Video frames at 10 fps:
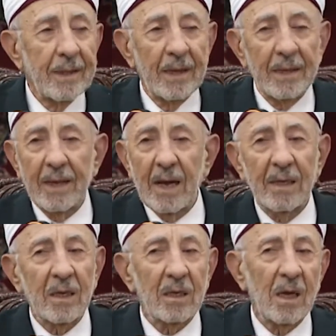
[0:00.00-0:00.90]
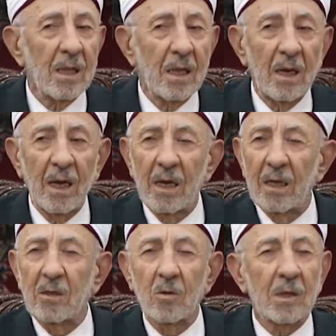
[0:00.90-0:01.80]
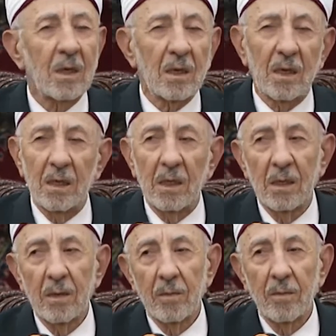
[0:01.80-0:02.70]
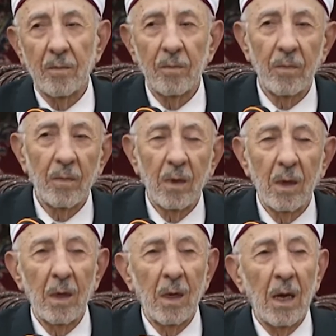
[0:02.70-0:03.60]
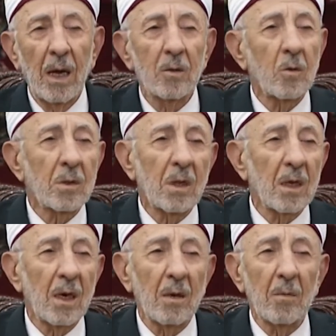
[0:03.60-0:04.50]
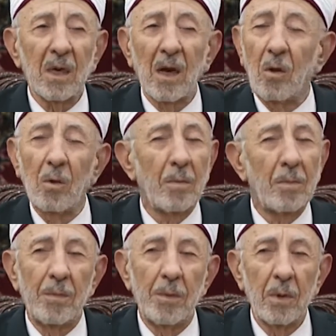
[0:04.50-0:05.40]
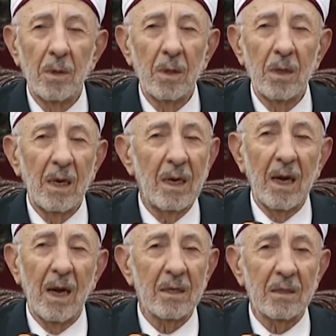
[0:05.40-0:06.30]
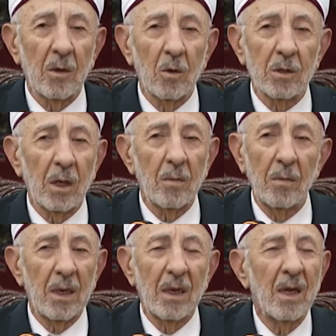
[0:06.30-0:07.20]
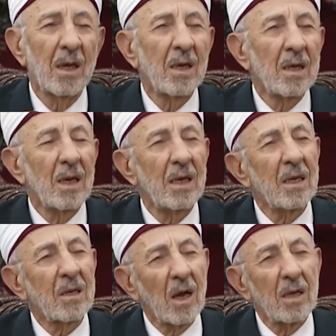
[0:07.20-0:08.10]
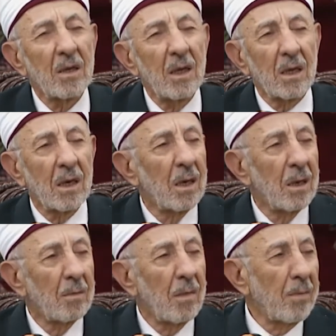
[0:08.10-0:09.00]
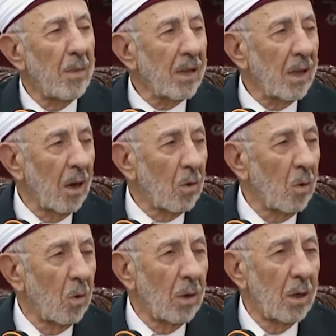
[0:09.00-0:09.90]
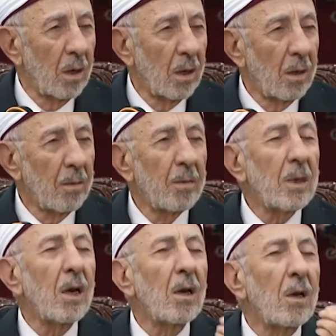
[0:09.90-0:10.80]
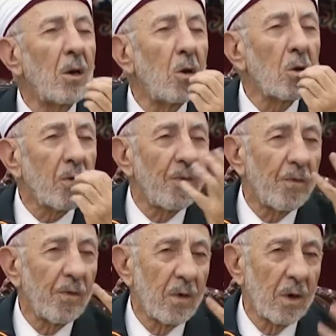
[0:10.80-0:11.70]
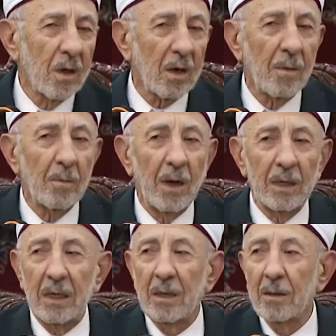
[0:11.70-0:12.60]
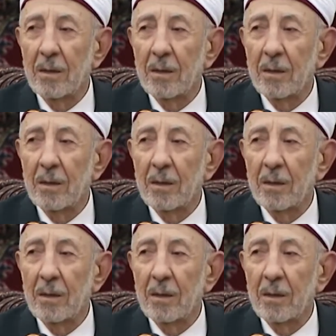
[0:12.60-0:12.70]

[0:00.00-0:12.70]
يعني كادت هذه الآية أن تسكرني أن تسكرني من الحب لله عز وجل من يعني التقدير ماذا أقول من اللطف الرباني